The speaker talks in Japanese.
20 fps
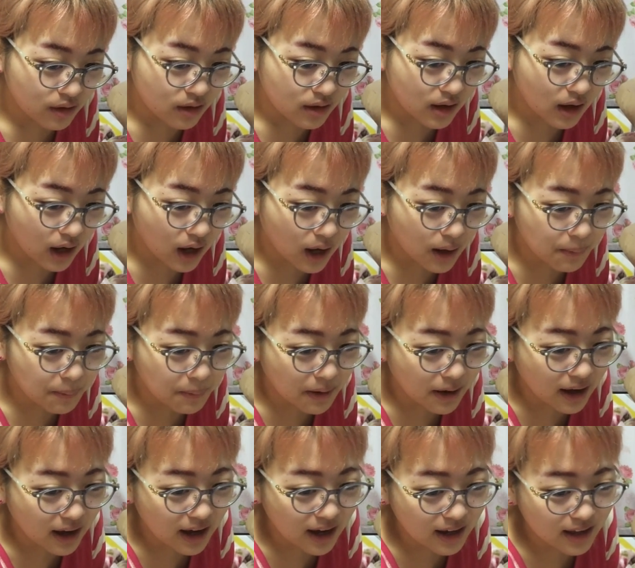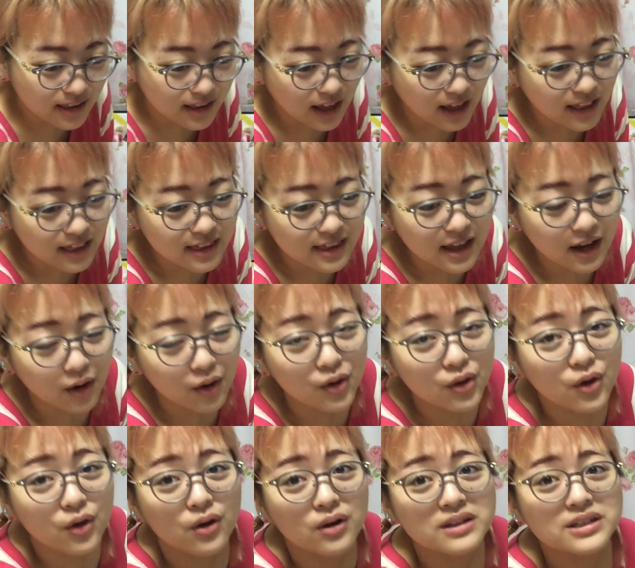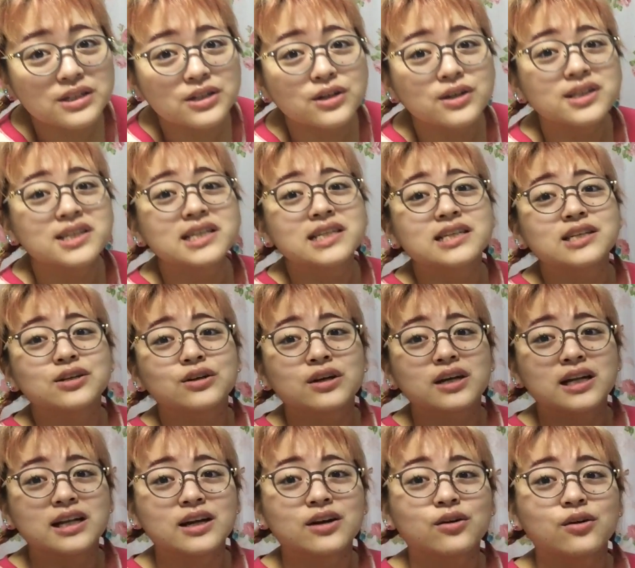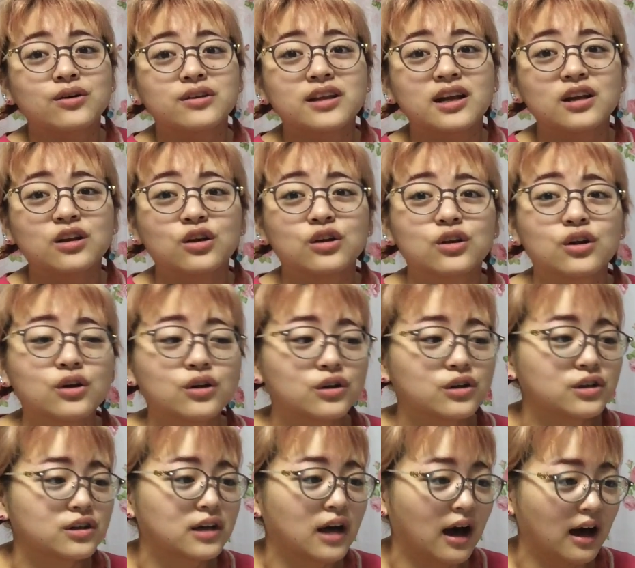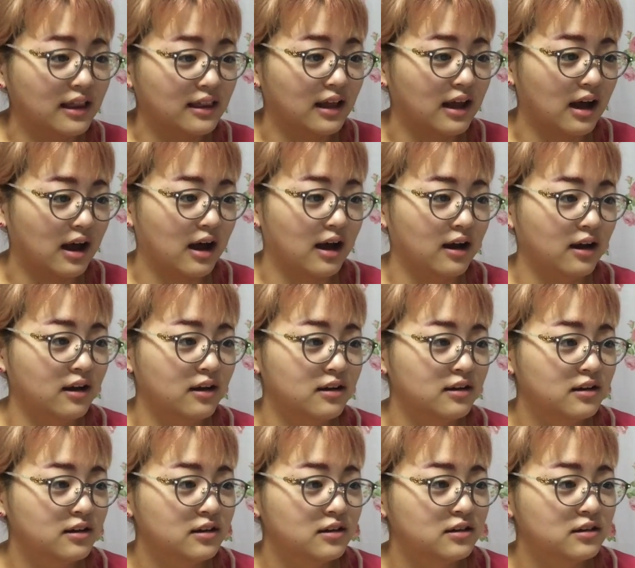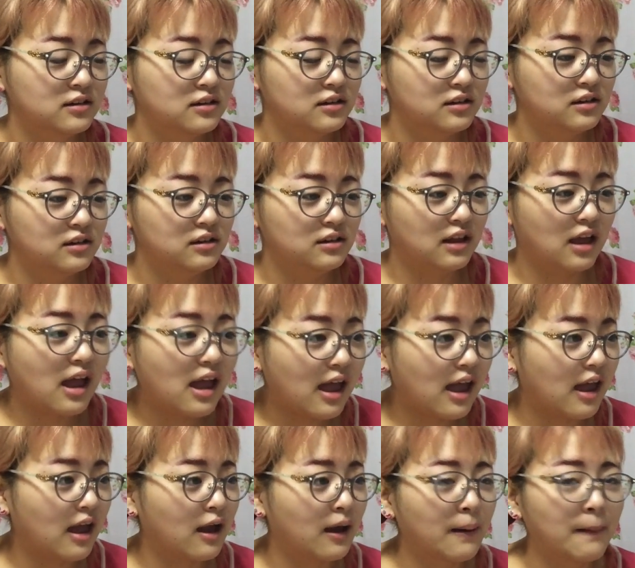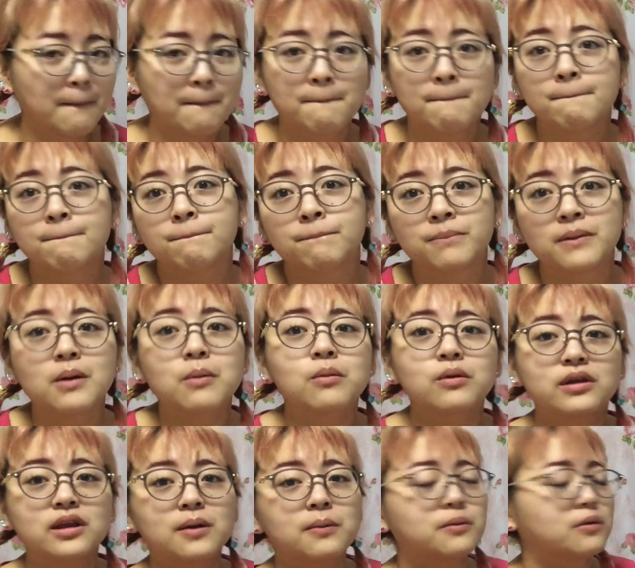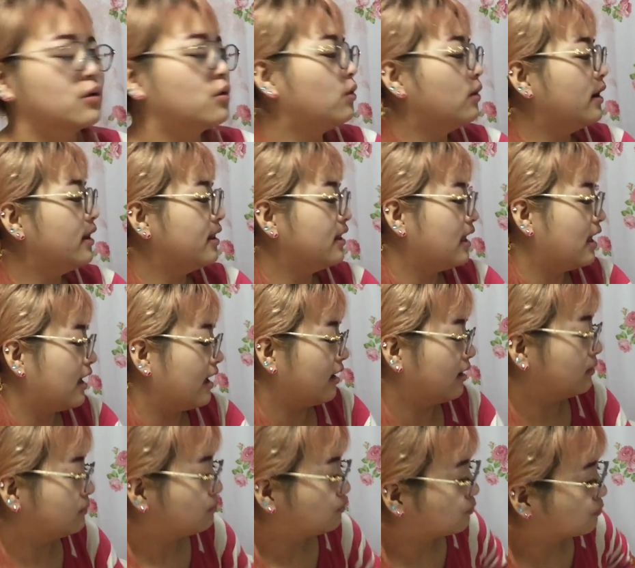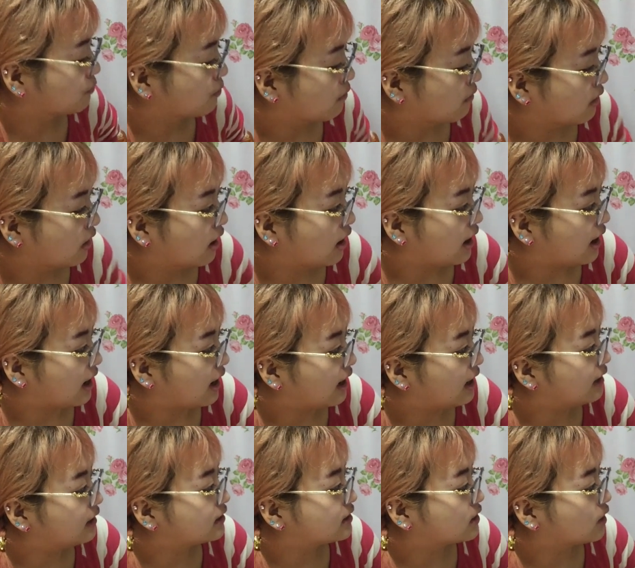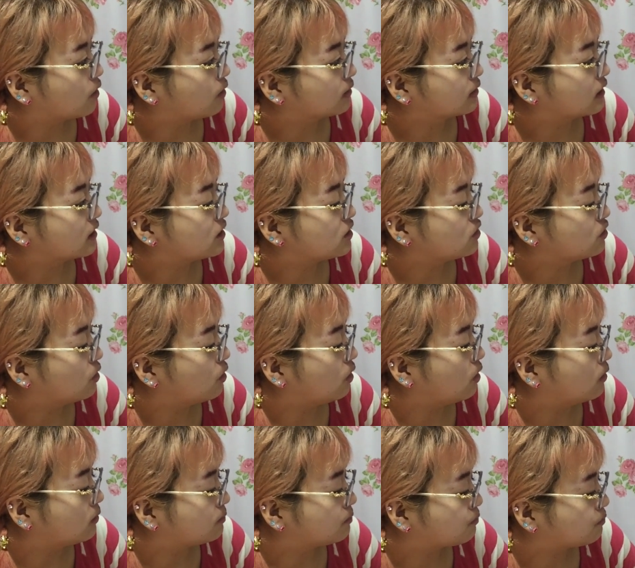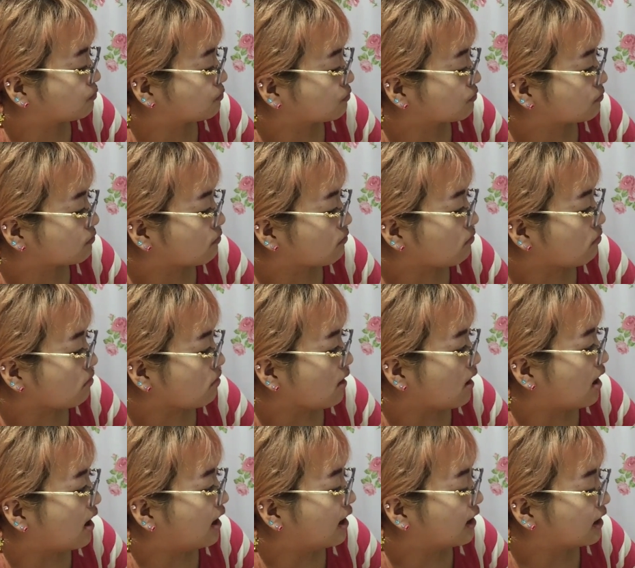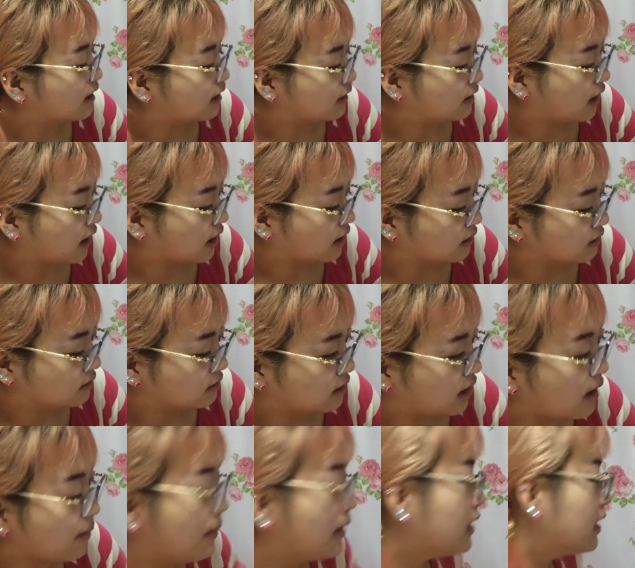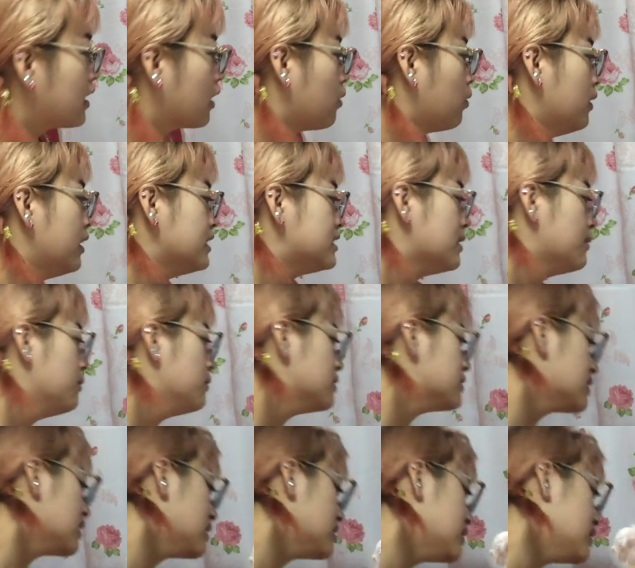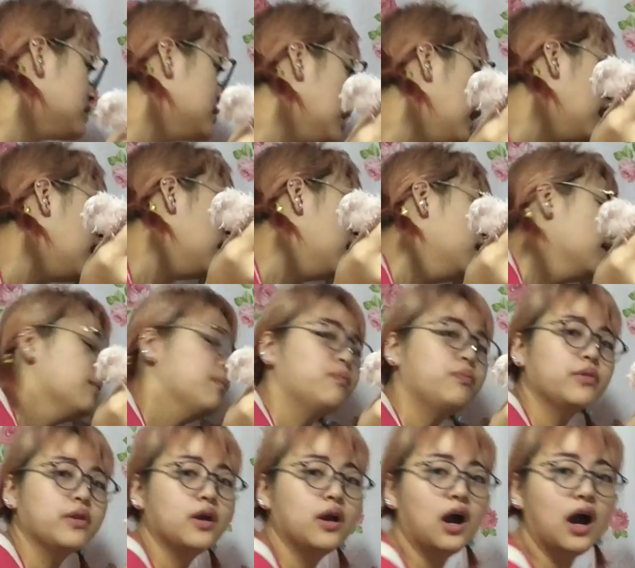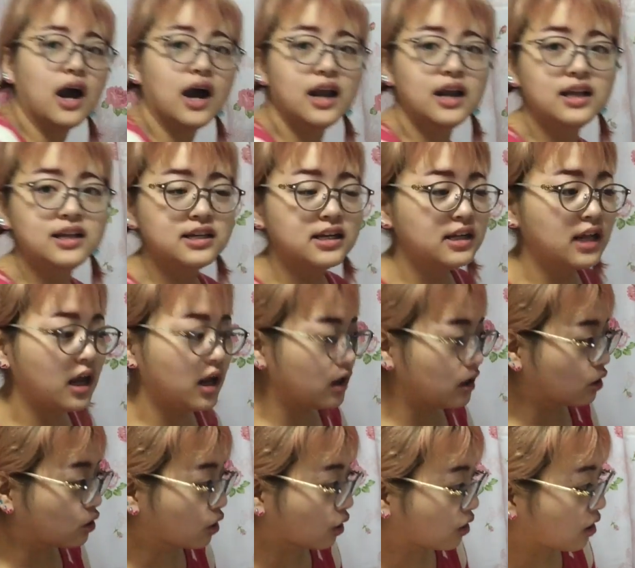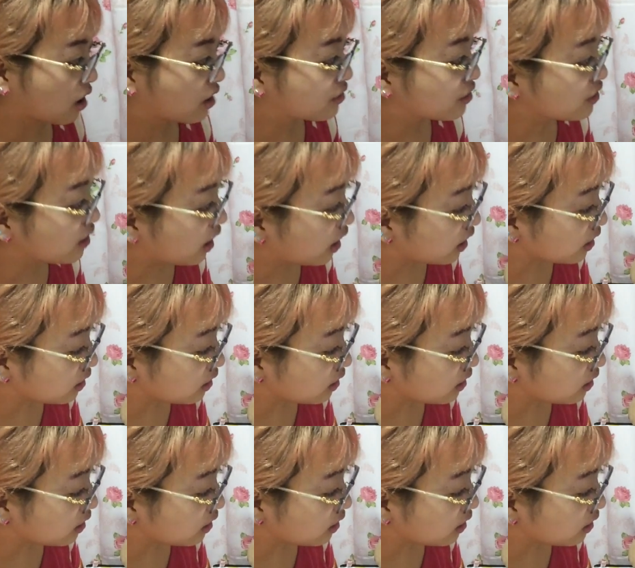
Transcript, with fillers: やばい。なんでこの大掃除の時にこんな届くかな。ねえ。でも多分これね、あれっすよ、私の、あれかな。え、待って、これさ、もしかしてさ、あれじゃないえ、でかくない